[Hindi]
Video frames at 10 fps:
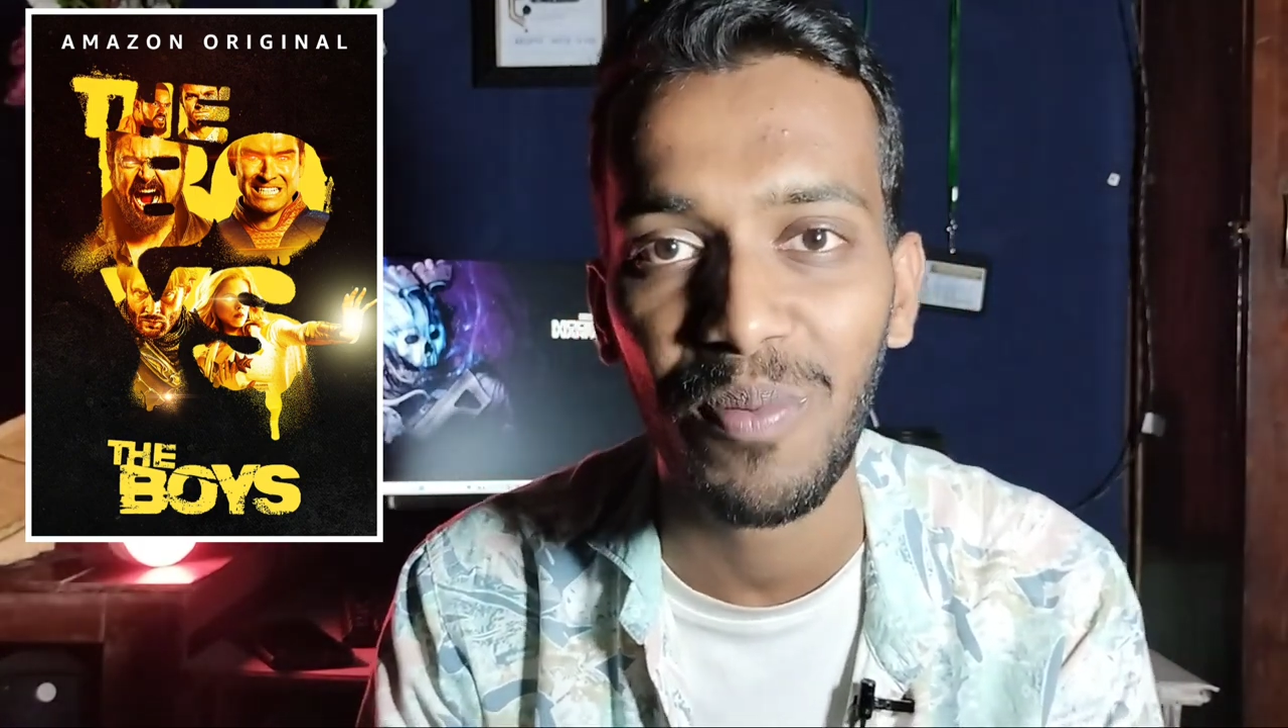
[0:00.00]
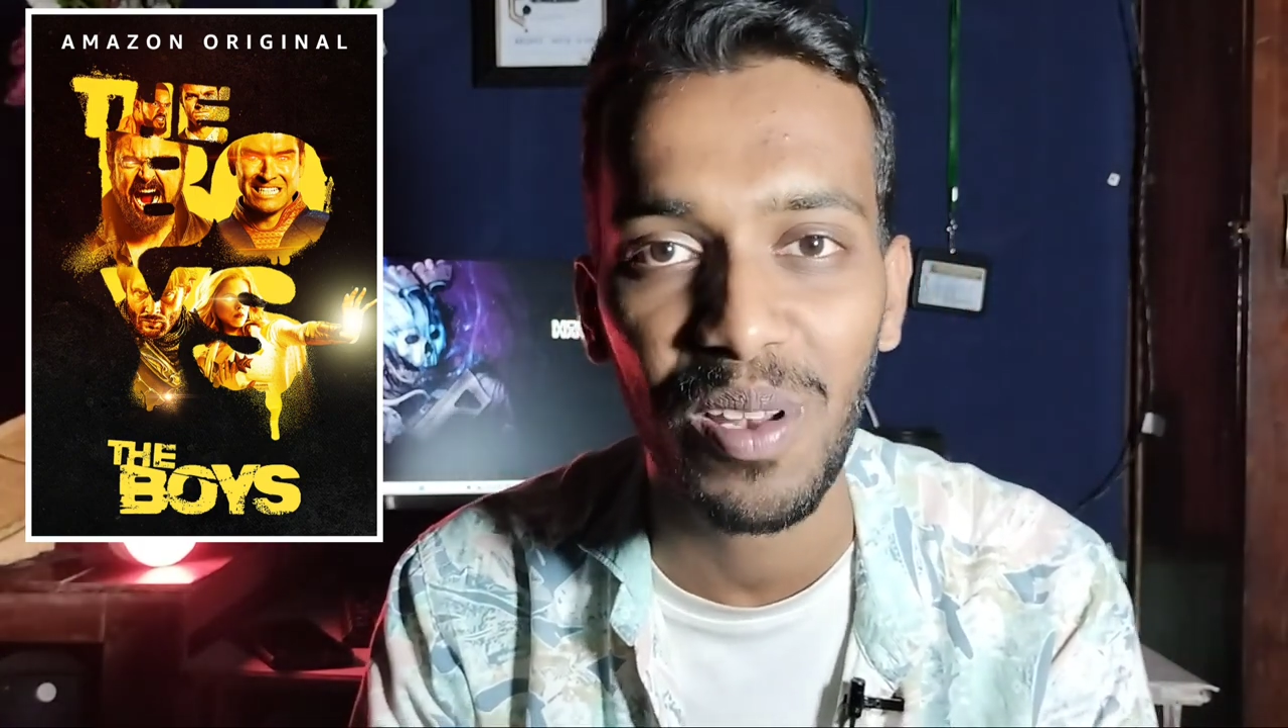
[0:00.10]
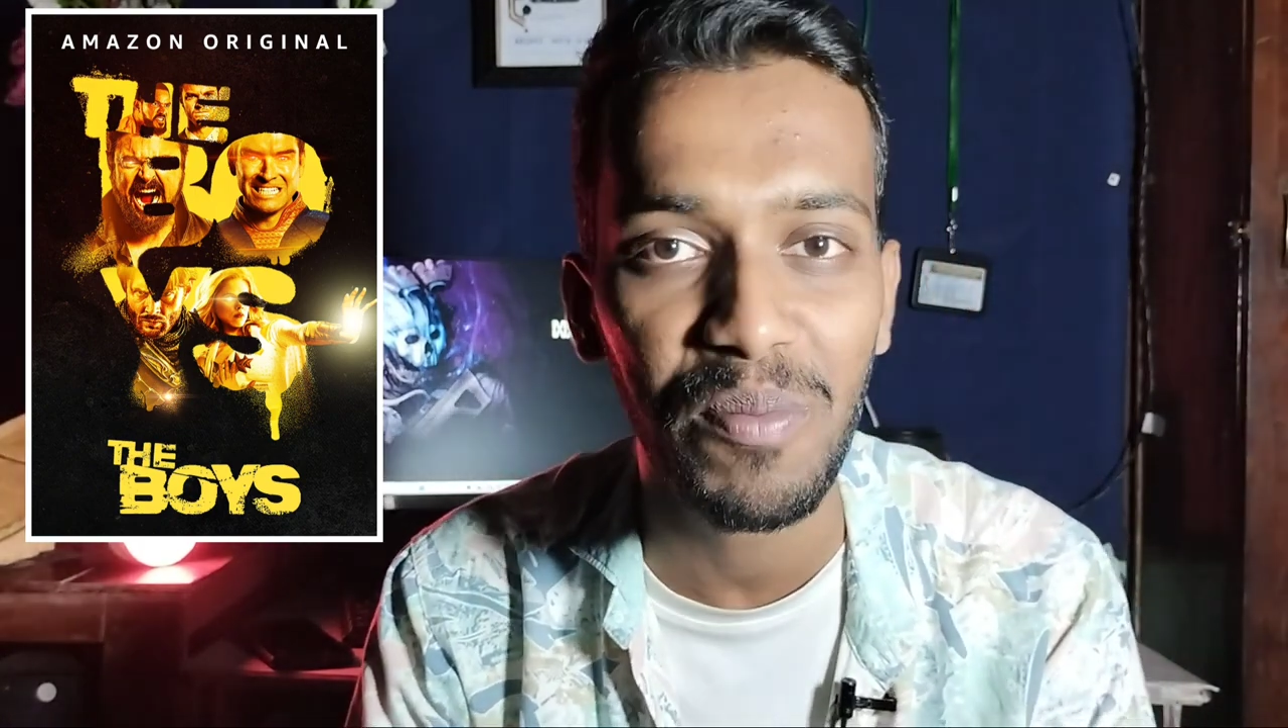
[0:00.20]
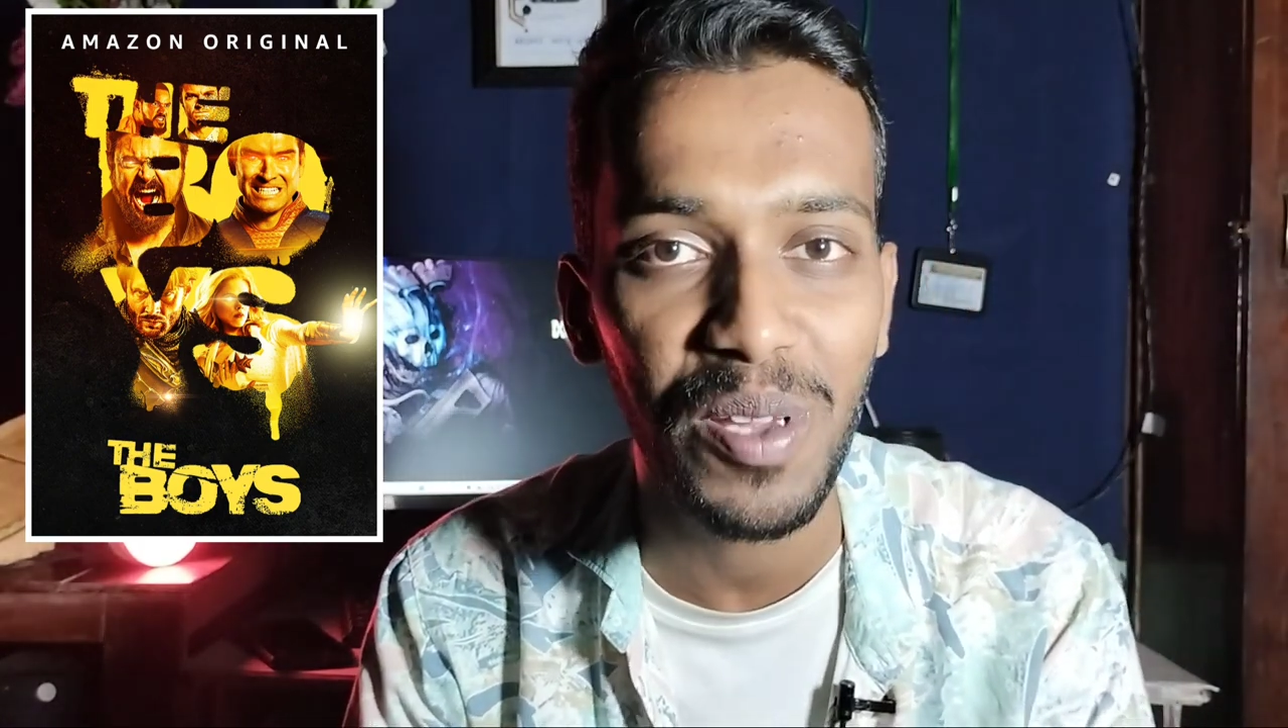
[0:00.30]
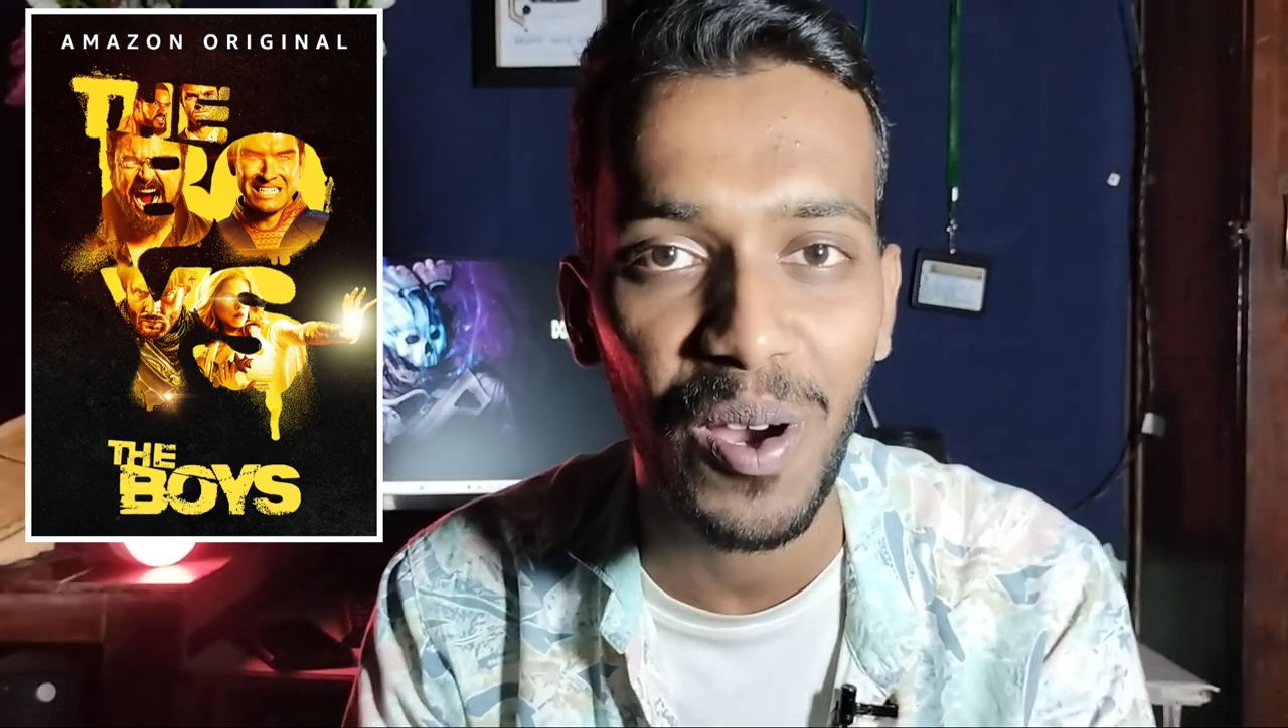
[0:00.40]
है
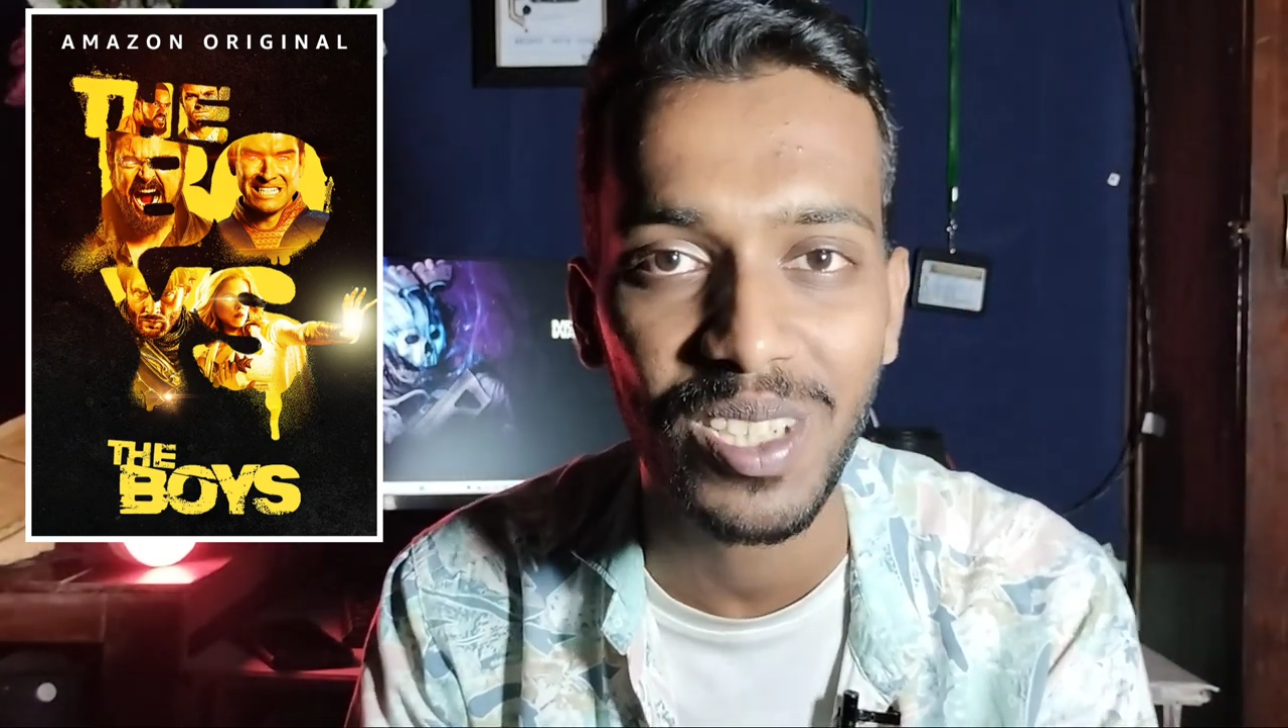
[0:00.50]
फिल्मी